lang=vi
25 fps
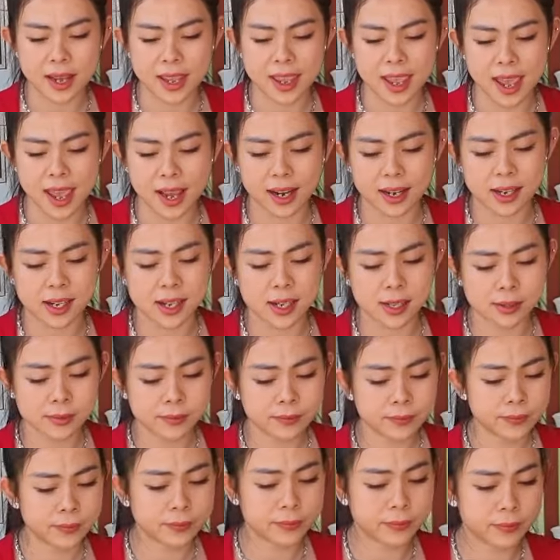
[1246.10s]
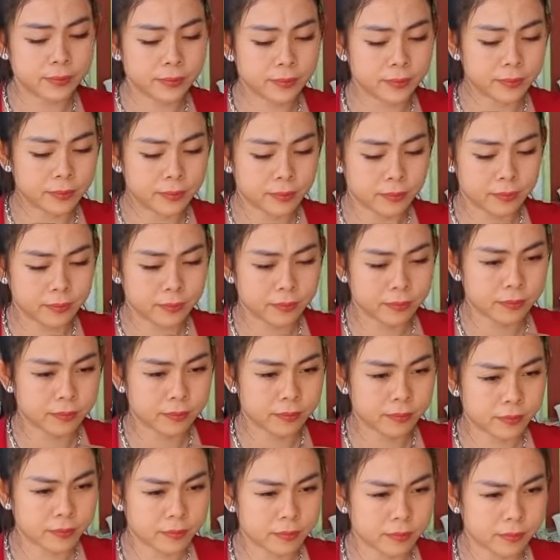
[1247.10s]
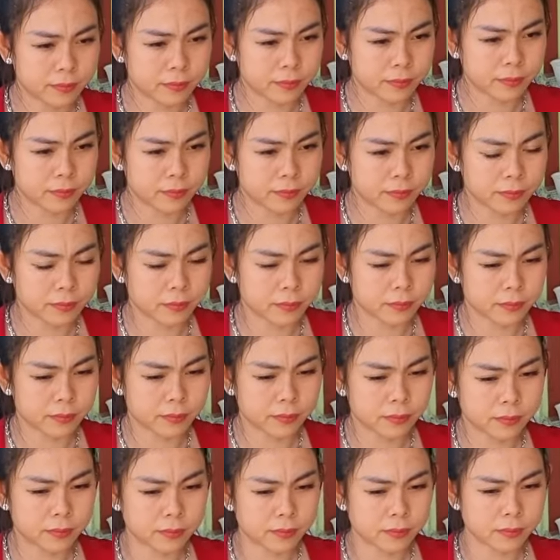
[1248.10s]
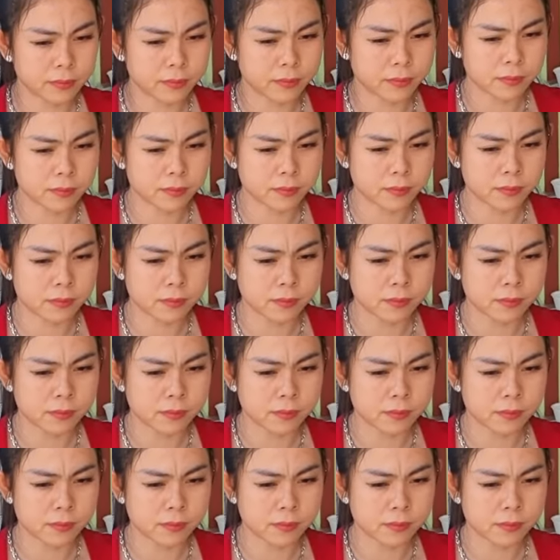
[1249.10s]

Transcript: 1 triệu ba mã số 15 Việt Nam bao ship Việt Nam mọi miền tôi quá ha